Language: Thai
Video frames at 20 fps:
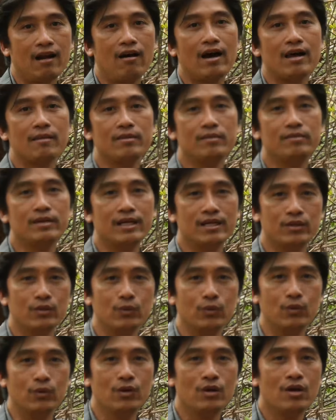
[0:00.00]
ชเล่าให้เพื่อนๆ
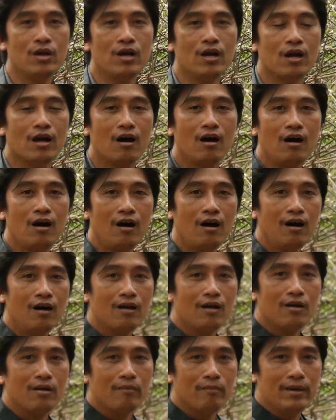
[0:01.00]
ดูก็
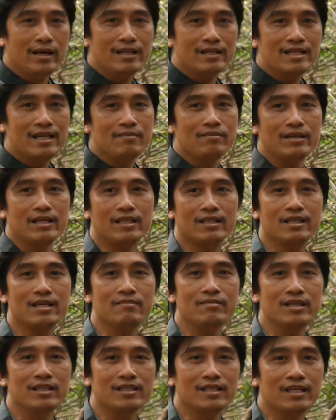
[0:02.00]
เป็นทริปอีกทริ
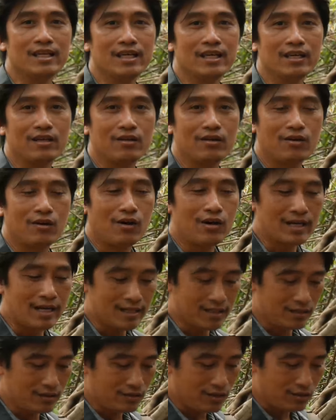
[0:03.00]
ปหนึ่งที่ค่อน
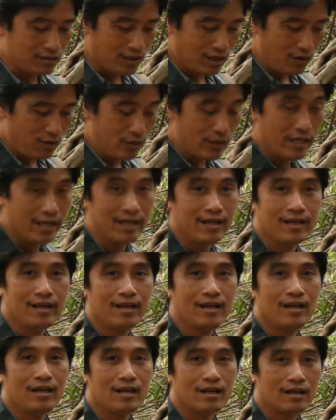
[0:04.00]
ข้างจะต้องตะลุย
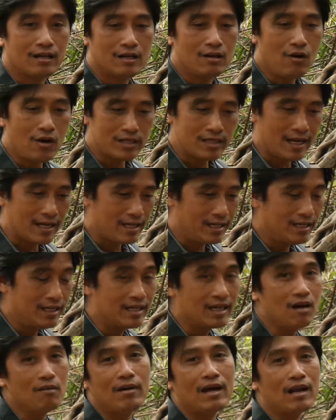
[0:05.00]
นอกจากจะเดิ
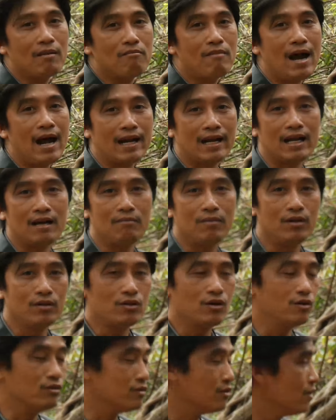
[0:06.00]
นเข้ามาลำบากนะครับ เรา
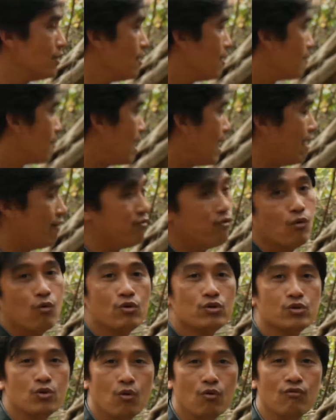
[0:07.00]
ต้องผ่าฝูง
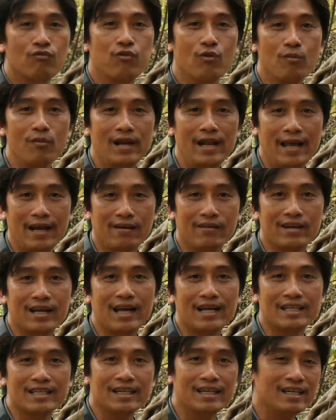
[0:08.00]
ยุงฝูงแมลงค่อน
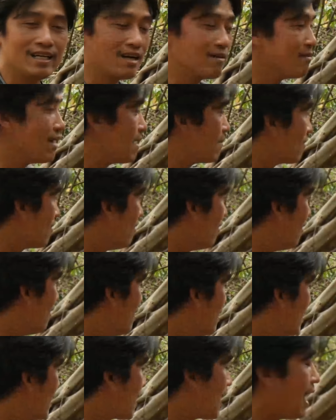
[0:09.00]
ข้างเยอะนางแบบก็
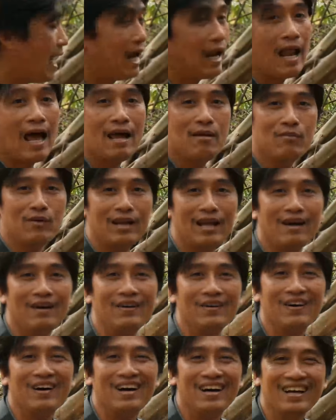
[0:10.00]
ขาลายหมดแล้ว
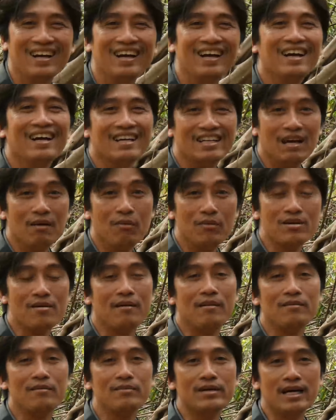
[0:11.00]
เดี๋ยวผมจะ
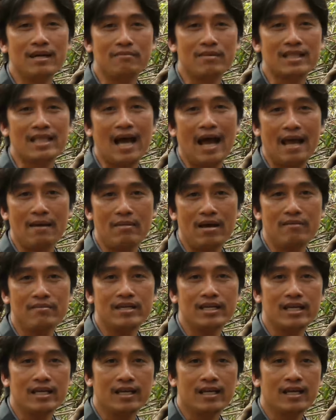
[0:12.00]
พาเพื่อนๆไปถ่ายแบบ
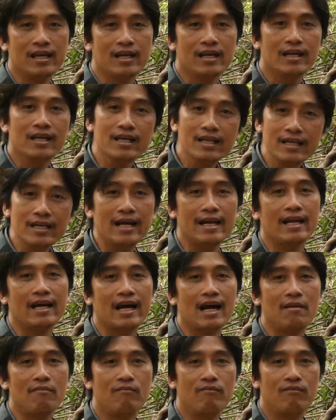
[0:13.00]
นี้เรื่อยๆ
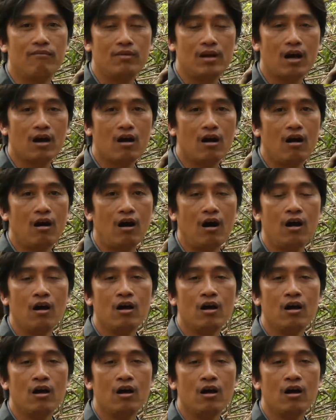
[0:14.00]
นะครับ แล้วก็